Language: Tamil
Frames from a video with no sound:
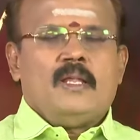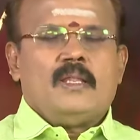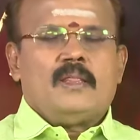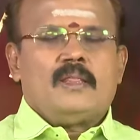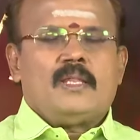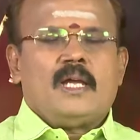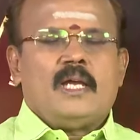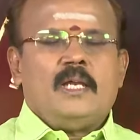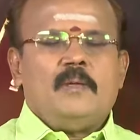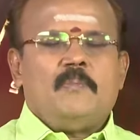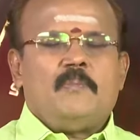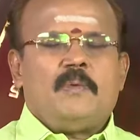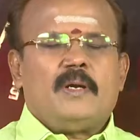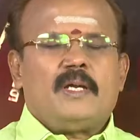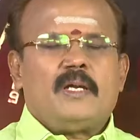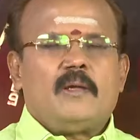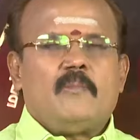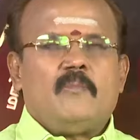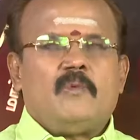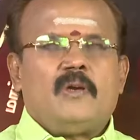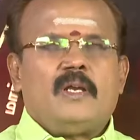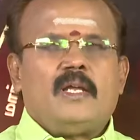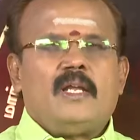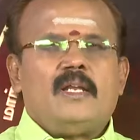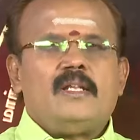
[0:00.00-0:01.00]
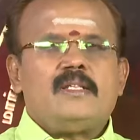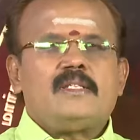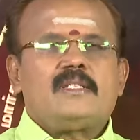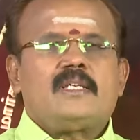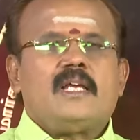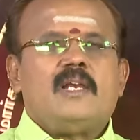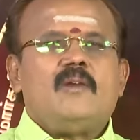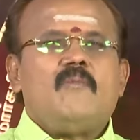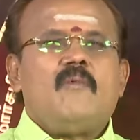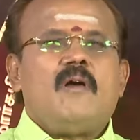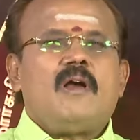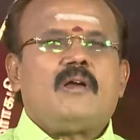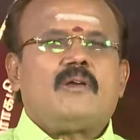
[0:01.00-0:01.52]
தனிப்பட்ட முறையில்
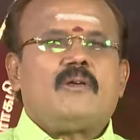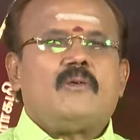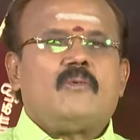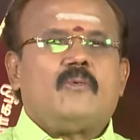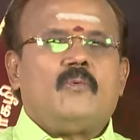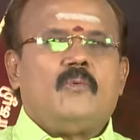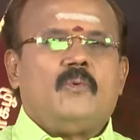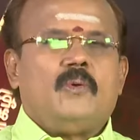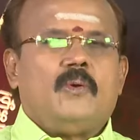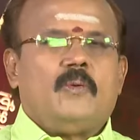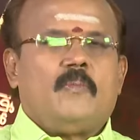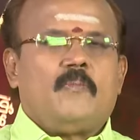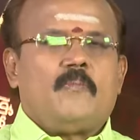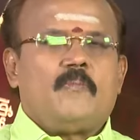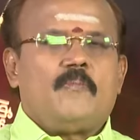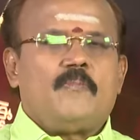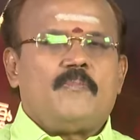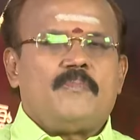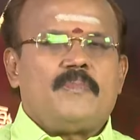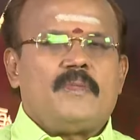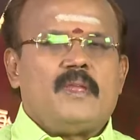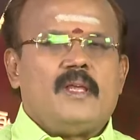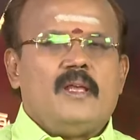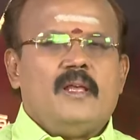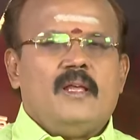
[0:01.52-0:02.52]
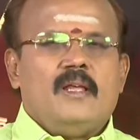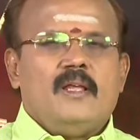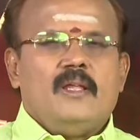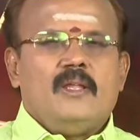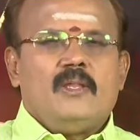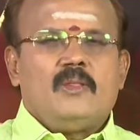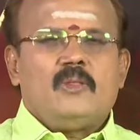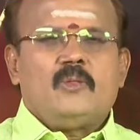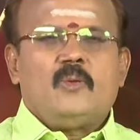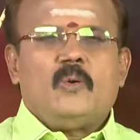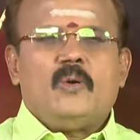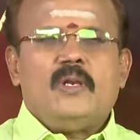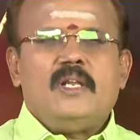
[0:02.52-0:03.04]
செல்வாக்கு கூடும்
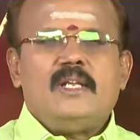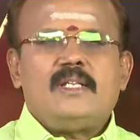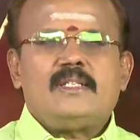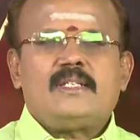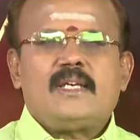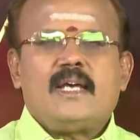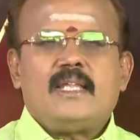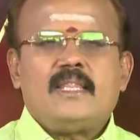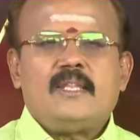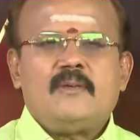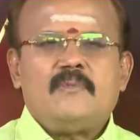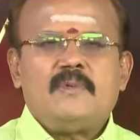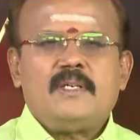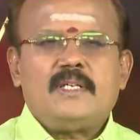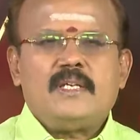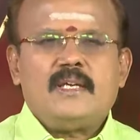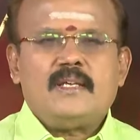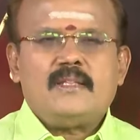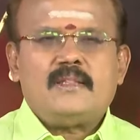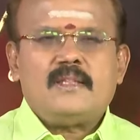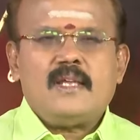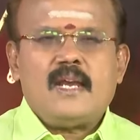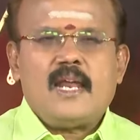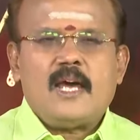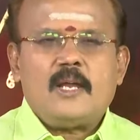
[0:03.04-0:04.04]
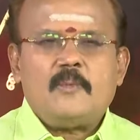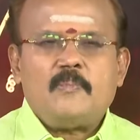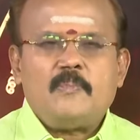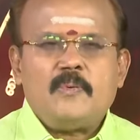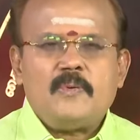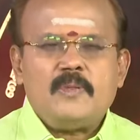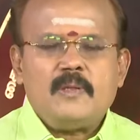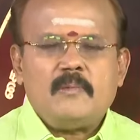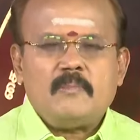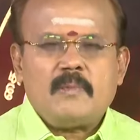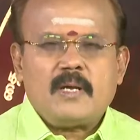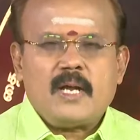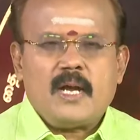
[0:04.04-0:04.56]
தொழில் சார்ந்த விஷயத்தில்
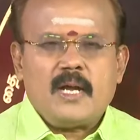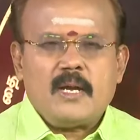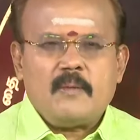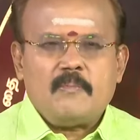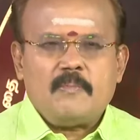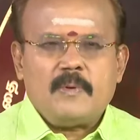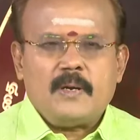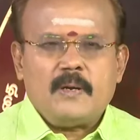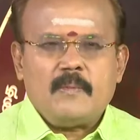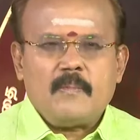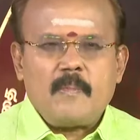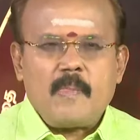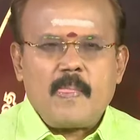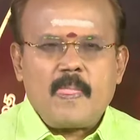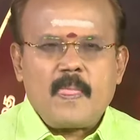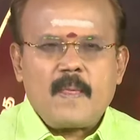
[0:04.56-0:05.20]
அற்புதம் காணப்படும்